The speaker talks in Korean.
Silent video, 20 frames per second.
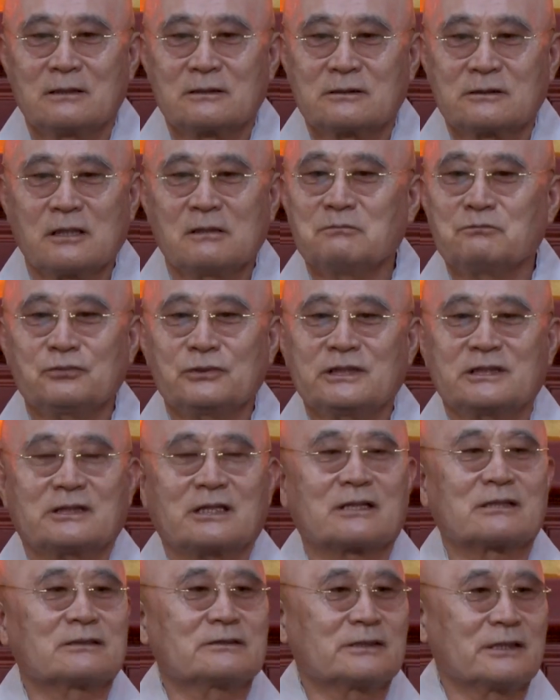성불이
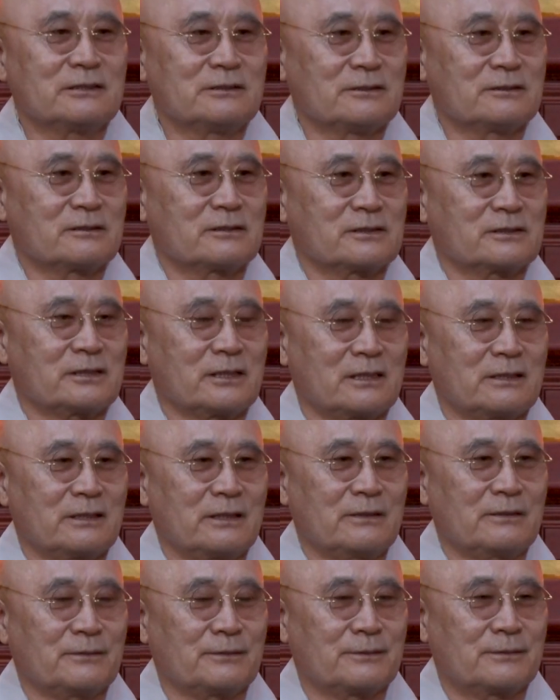다른 데 있는 것이
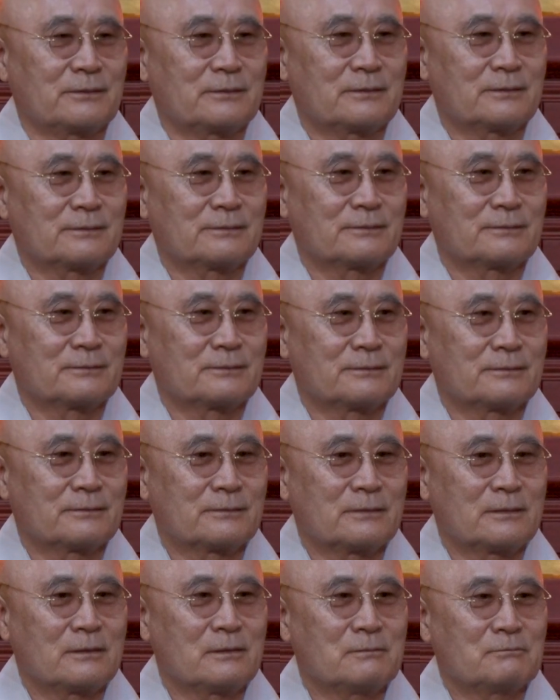아니에요.
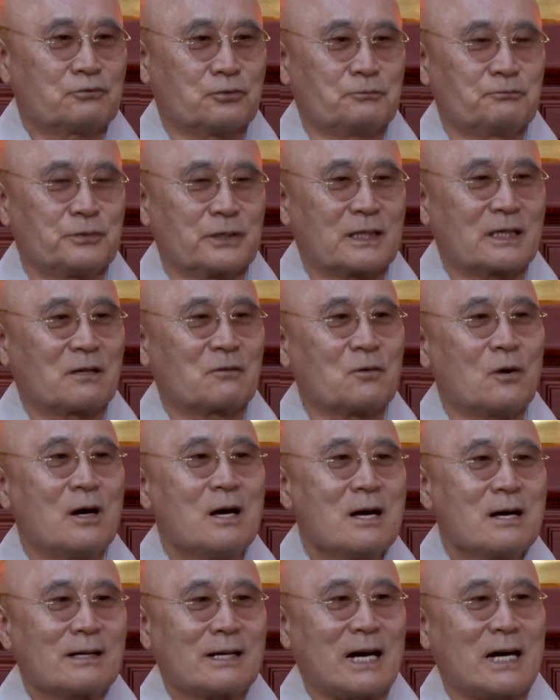분별하고
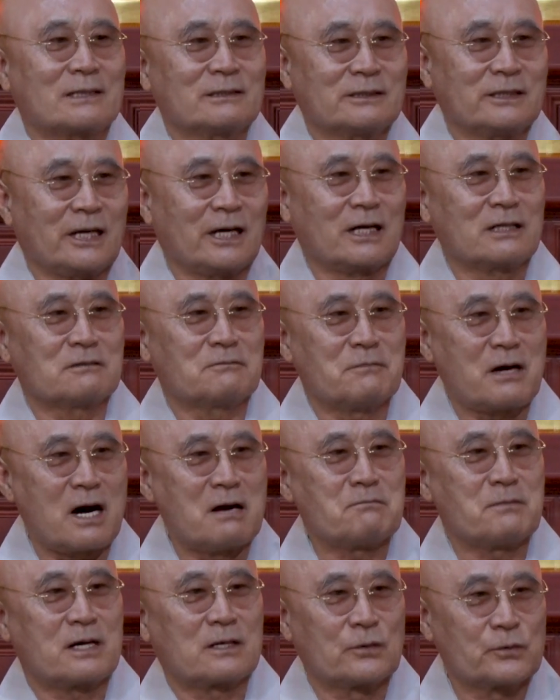간택하는
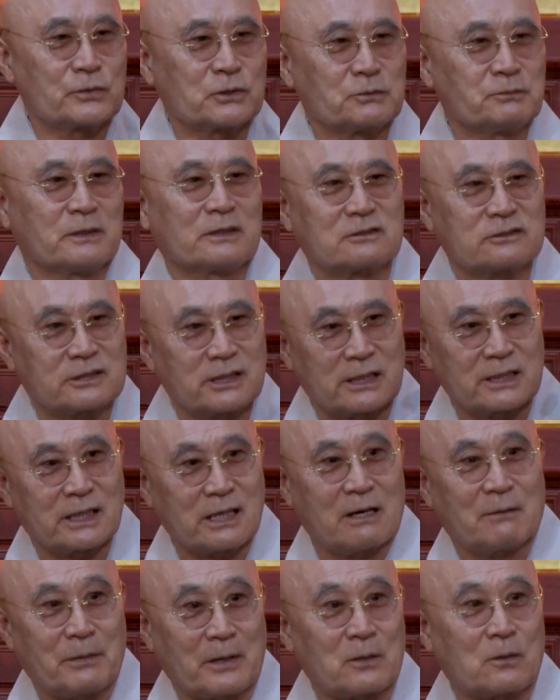마음만 없으면 그
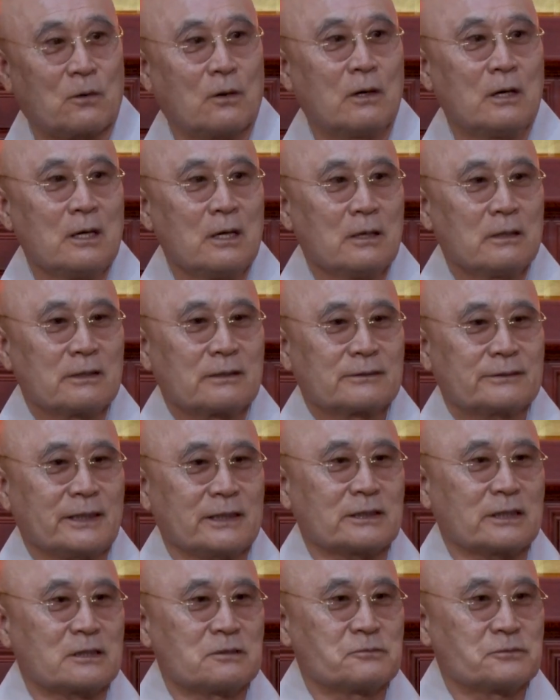자리가 바로
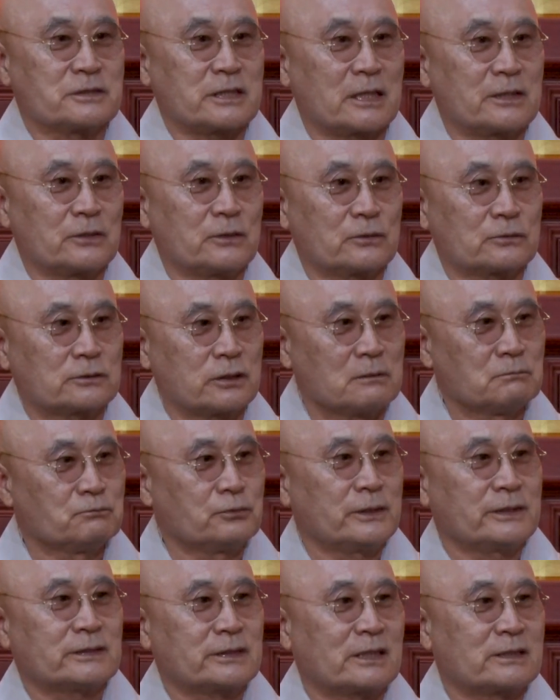깨달음 자리요.
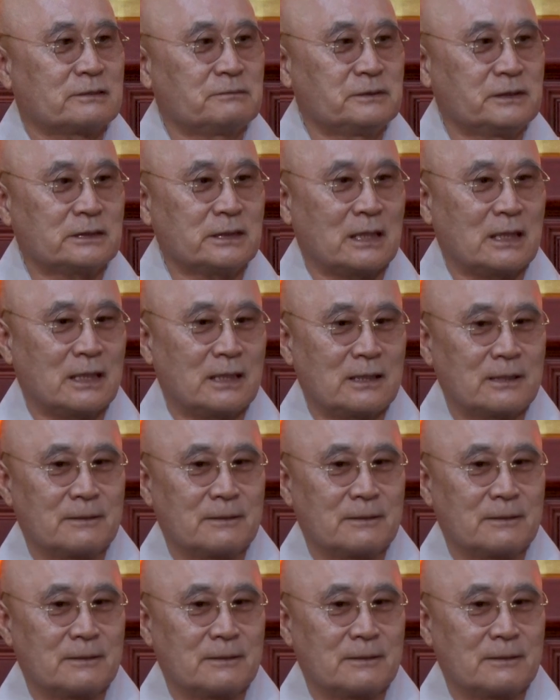성불의 자리입니다.